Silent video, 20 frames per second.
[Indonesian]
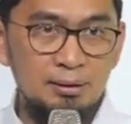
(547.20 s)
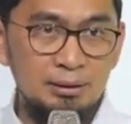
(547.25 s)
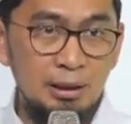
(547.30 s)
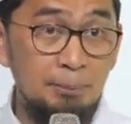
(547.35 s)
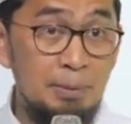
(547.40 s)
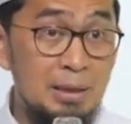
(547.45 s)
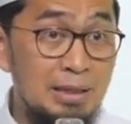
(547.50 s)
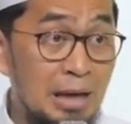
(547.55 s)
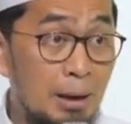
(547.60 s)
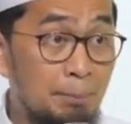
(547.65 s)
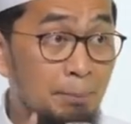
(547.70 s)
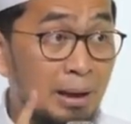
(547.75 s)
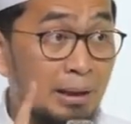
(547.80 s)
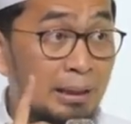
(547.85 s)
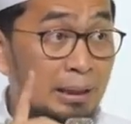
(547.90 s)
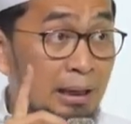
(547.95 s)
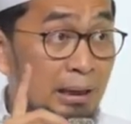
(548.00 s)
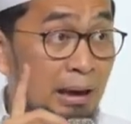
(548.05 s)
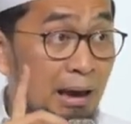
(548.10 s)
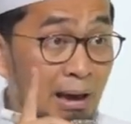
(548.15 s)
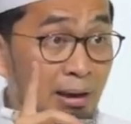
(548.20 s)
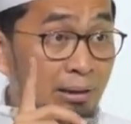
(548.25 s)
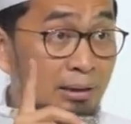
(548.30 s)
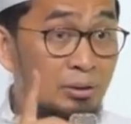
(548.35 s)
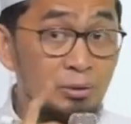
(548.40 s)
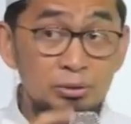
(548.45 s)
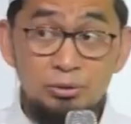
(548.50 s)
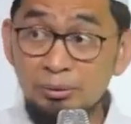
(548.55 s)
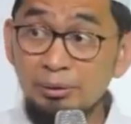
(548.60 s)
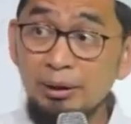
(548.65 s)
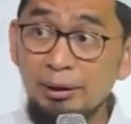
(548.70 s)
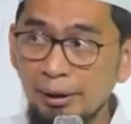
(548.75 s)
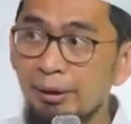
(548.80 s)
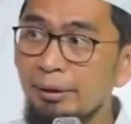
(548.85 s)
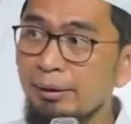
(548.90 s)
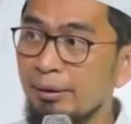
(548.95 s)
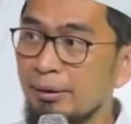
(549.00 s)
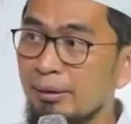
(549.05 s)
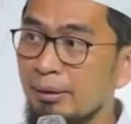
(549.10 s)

Tapi nggak pakai hak di ujungnya ya.